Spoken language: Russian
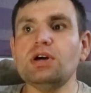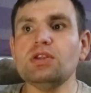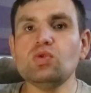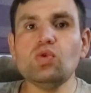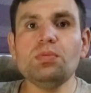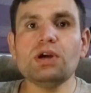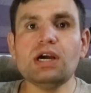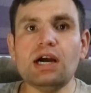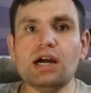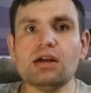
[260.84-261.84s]
о том,
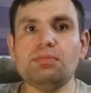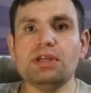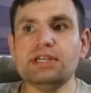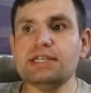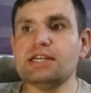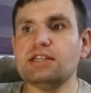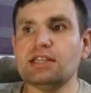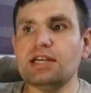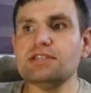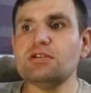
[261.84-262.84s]
как подать
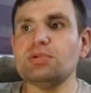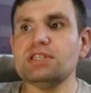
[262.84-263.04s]
ходатайство по